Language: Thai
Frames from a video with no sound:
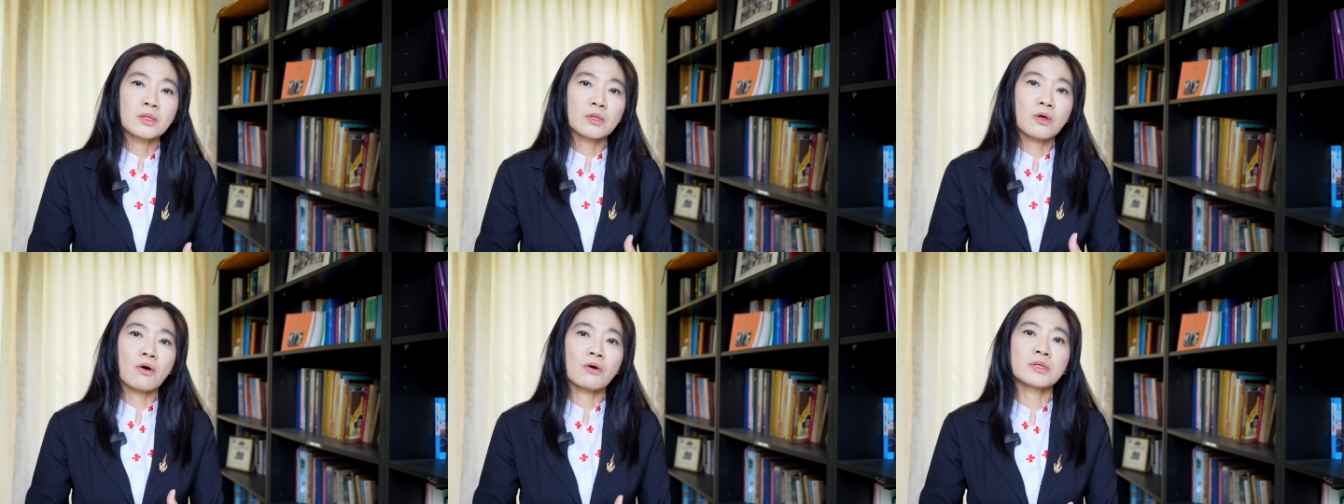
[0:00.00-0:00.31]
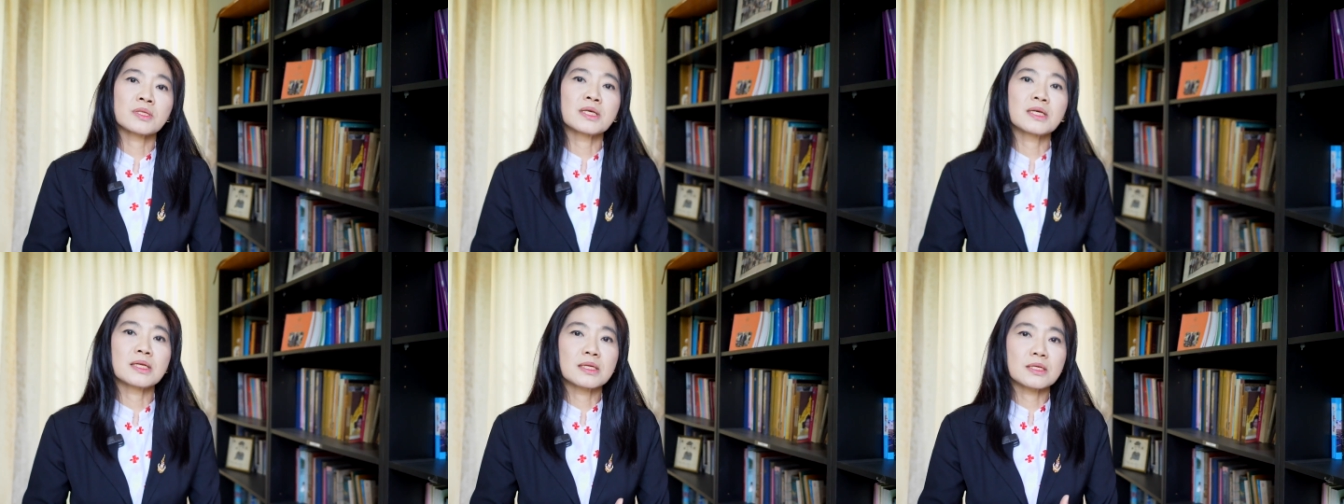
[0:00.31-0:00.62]
ท้อง
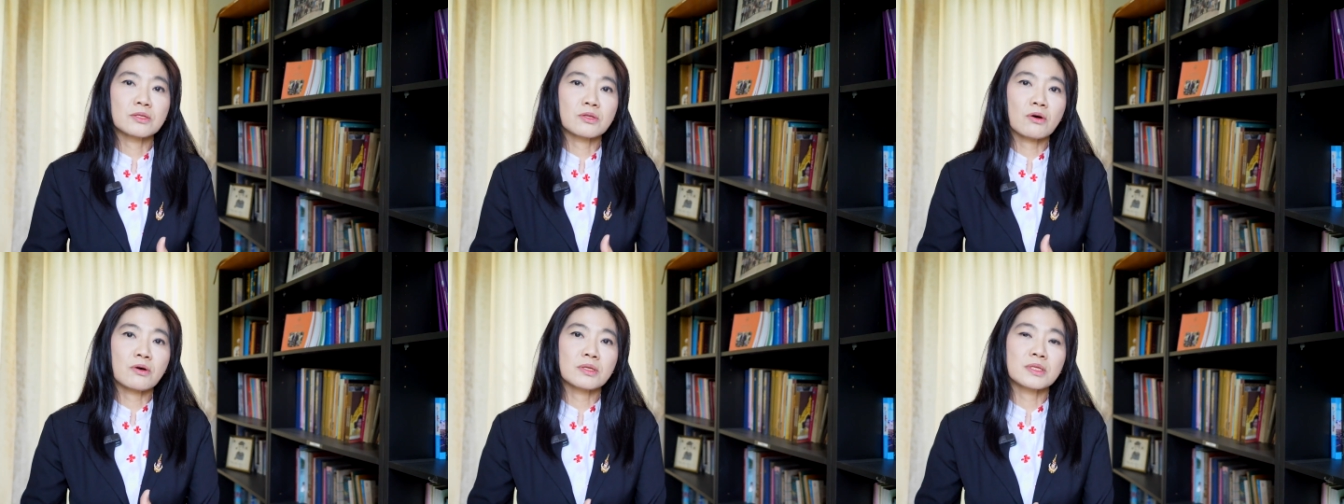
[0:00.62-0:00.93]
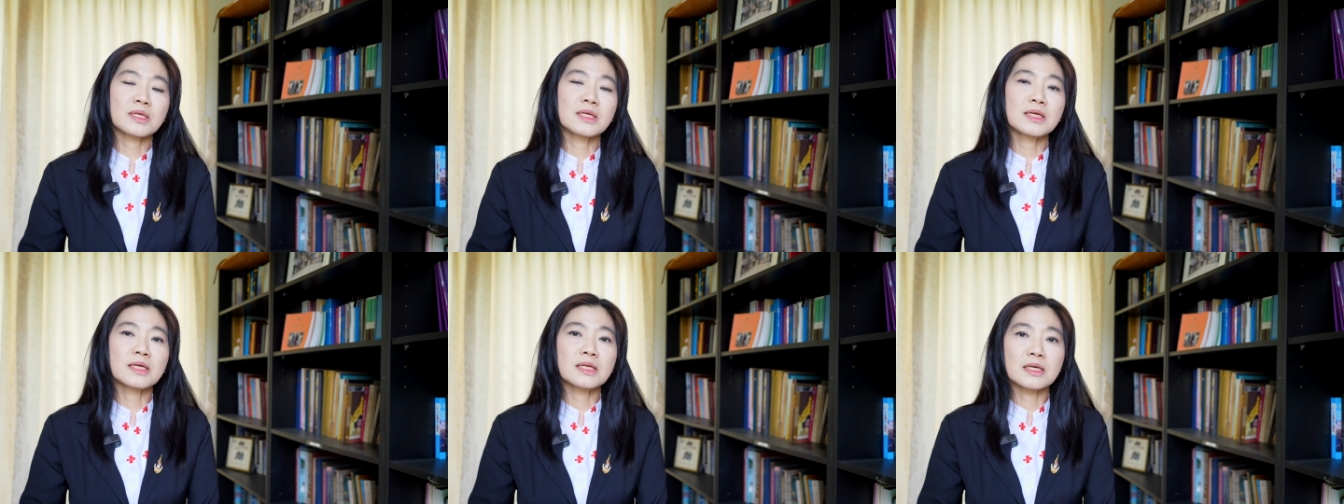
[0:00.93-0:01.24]
ถิ่นหรือท้อง
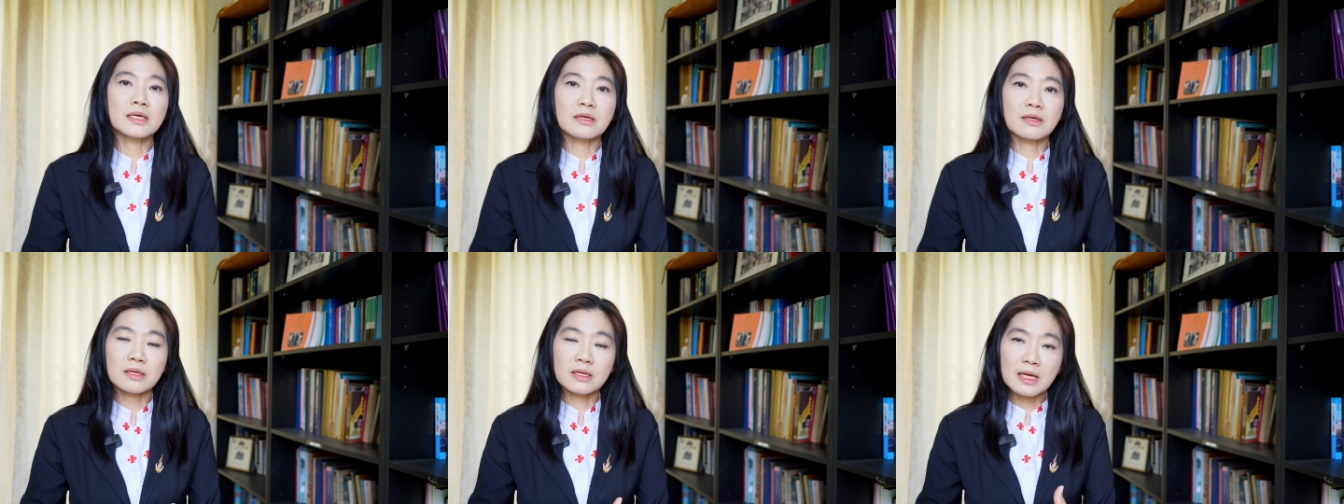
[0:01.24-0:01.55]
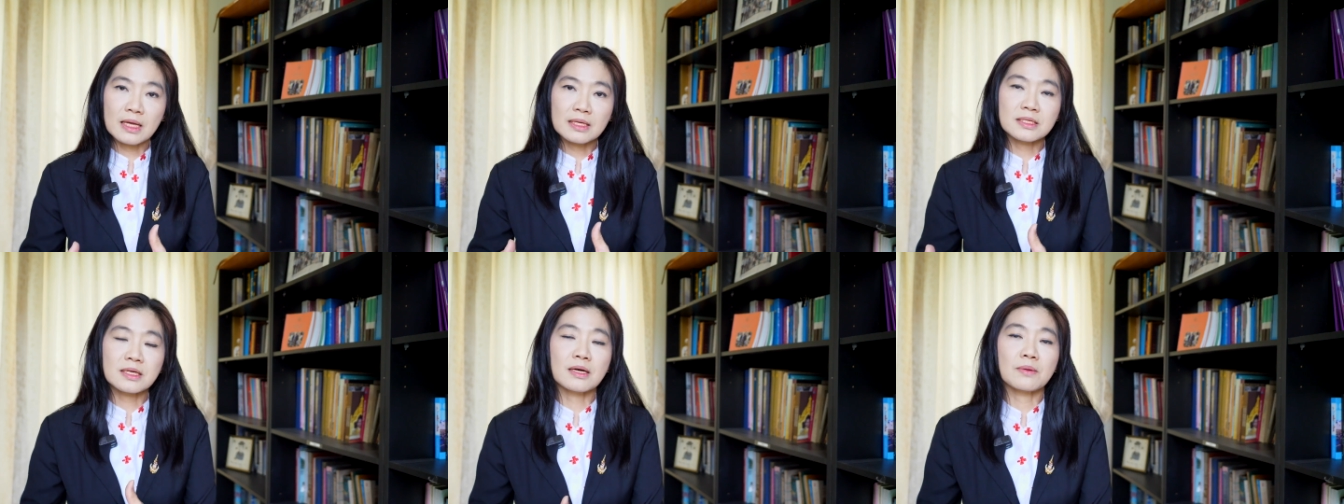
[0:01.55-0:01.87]
ที่หรือใน
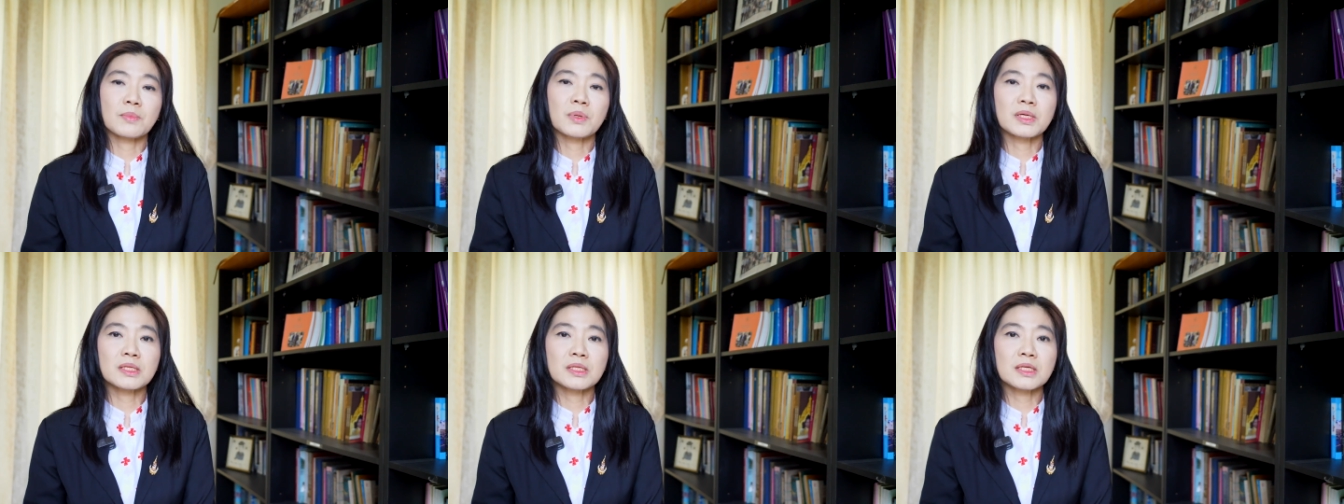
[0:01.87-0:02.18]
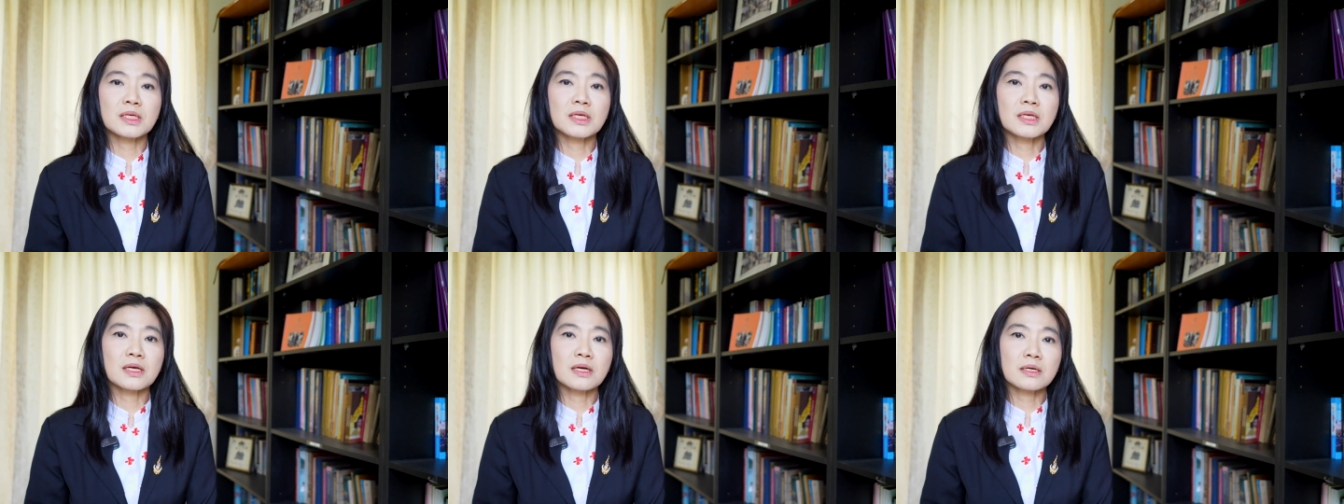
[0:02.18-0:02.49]
เชิงพื้น
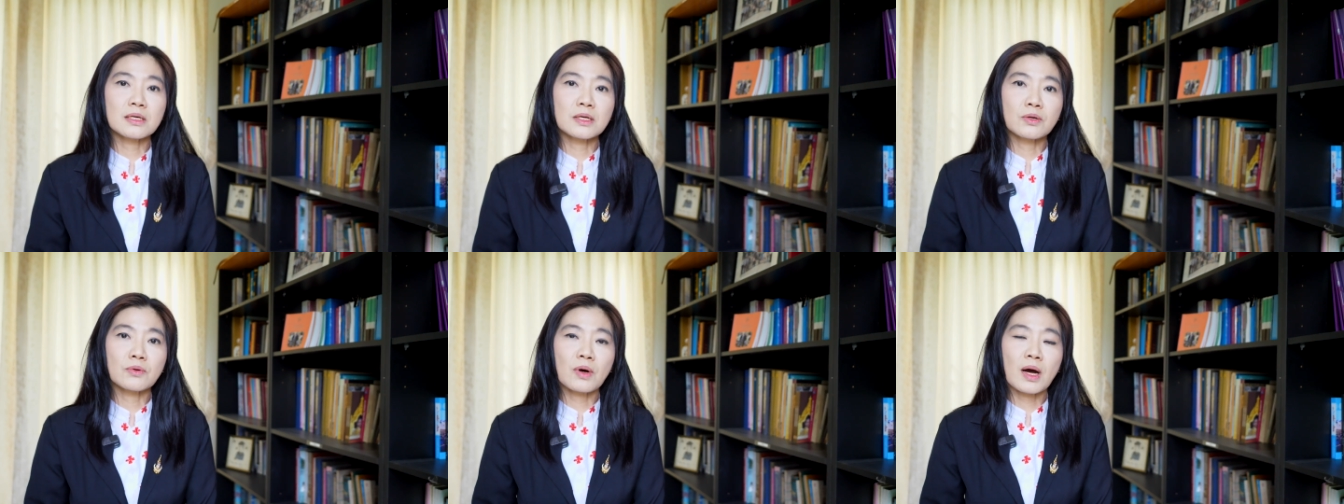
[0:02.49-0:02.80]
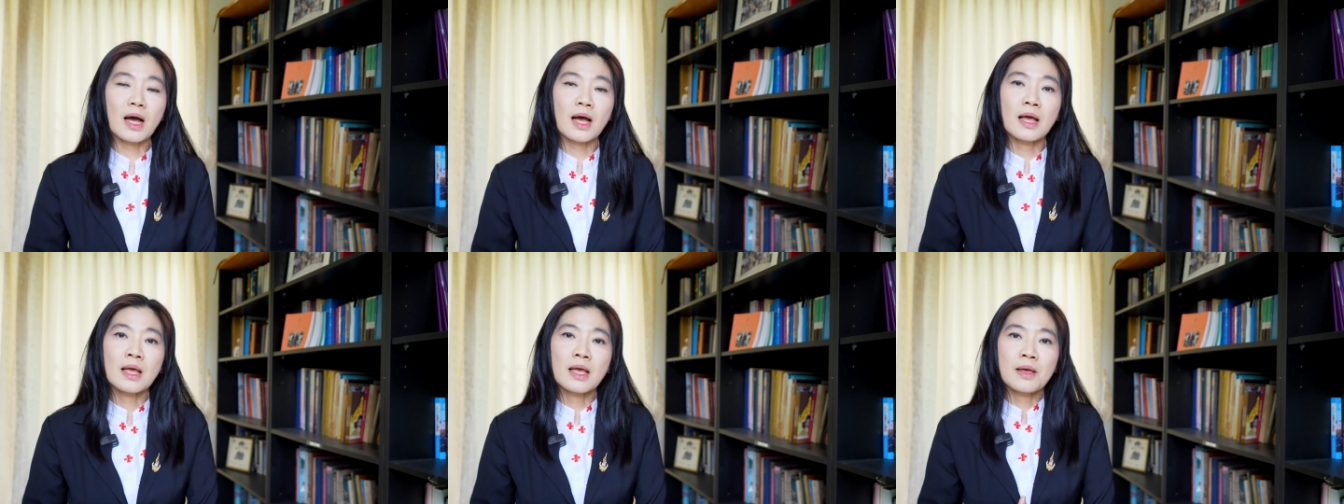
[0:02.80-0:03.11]
ที่ก็คือว่า